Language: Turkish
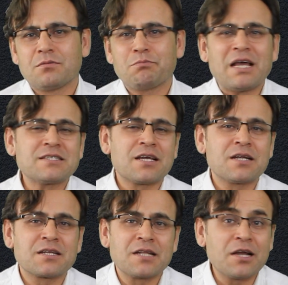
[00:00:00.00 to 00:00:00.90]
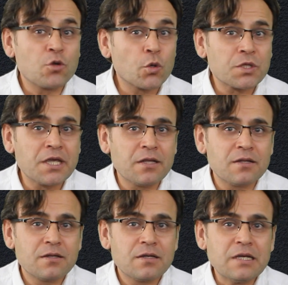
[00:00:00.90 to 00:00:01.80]
benzerlikler yok değil.
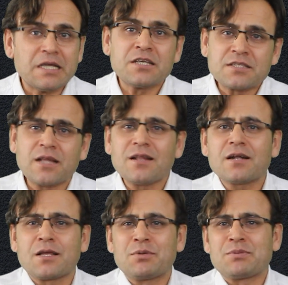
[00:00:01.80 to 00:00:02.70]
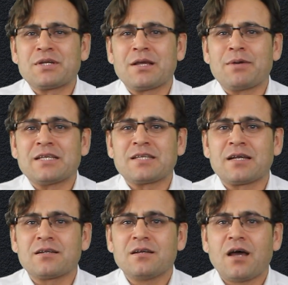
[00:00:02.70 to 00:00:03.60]
İnsanlar da birbirine
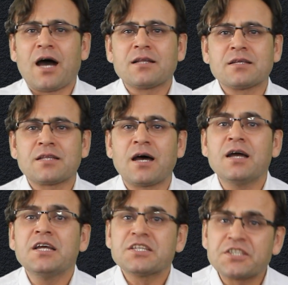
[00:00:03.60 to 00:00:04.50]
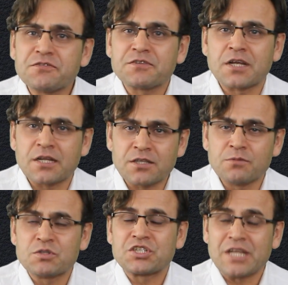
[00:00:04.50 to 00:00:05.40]
benzer. Adeta çift
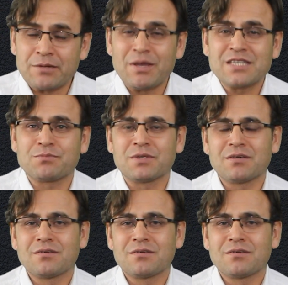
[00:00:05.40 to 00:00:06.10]
yaratılmış denmez mi?